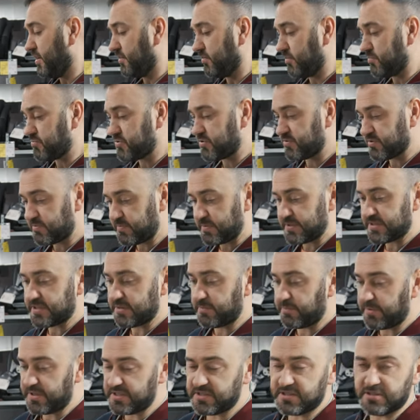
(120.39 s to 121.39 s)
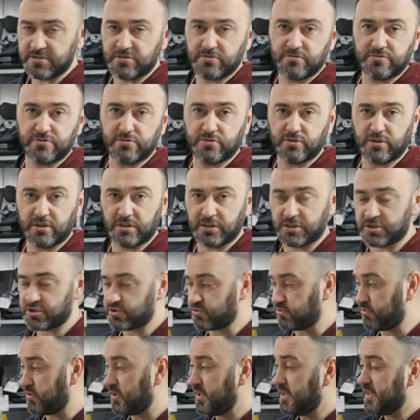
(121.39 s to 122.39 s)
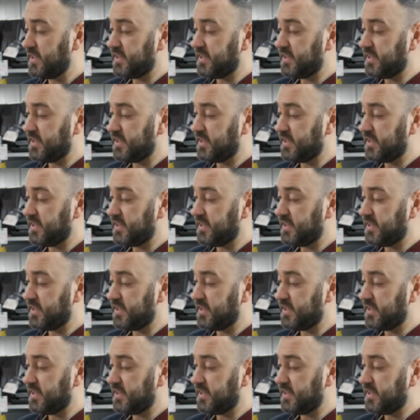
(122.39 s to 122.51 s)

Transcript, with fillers: В общем, с безопасностью все хорошо.